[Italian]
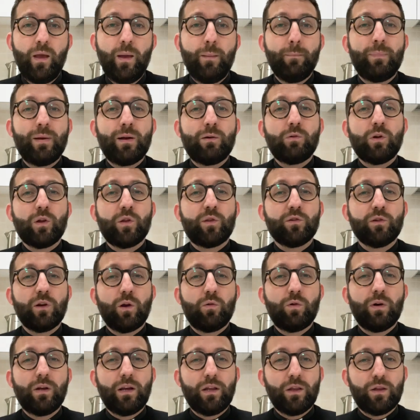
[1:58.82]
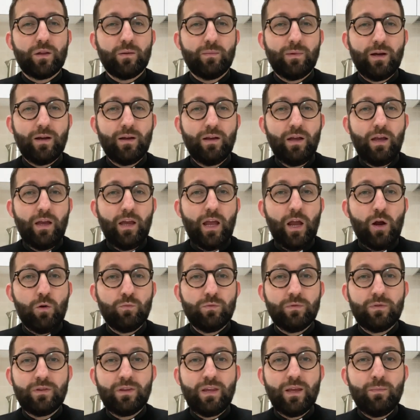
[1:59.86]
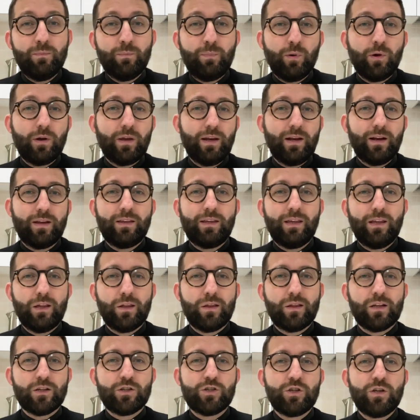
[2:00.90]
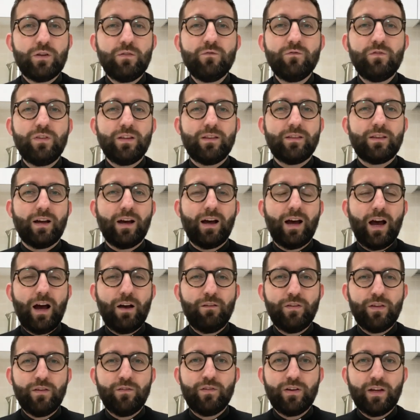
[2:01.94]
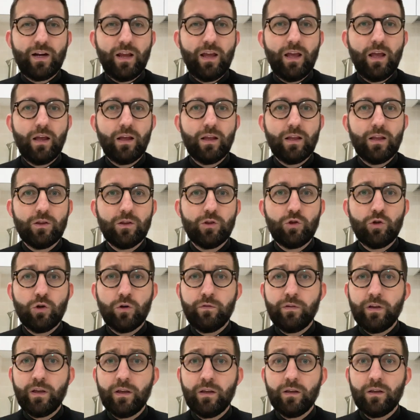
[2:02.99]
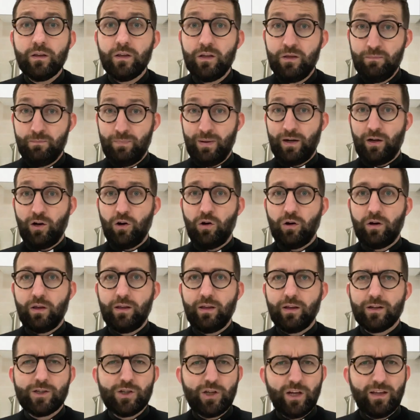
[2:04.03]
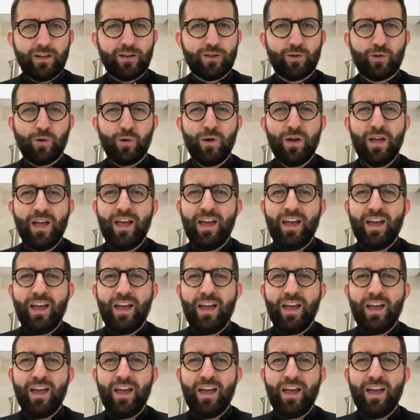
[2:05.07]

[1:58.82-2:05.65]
Per questo la Quaresima è un tempo che la Chiesa ci invita a vivere dove? In parrocchia, certo.